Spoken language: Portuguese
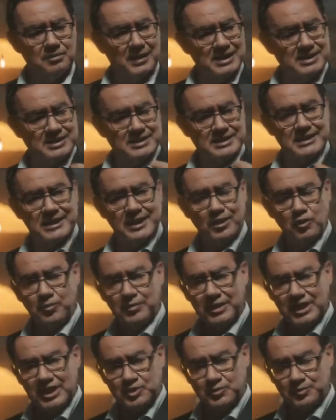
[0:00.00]
Mas se
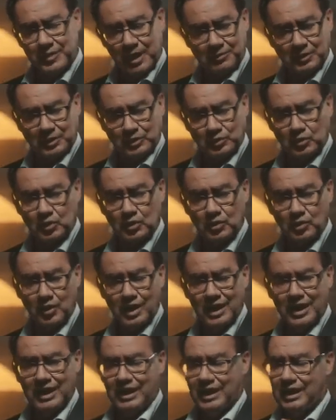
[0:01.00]
eu mesmo me
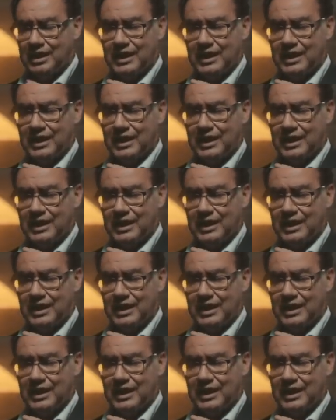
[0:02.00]
abandono,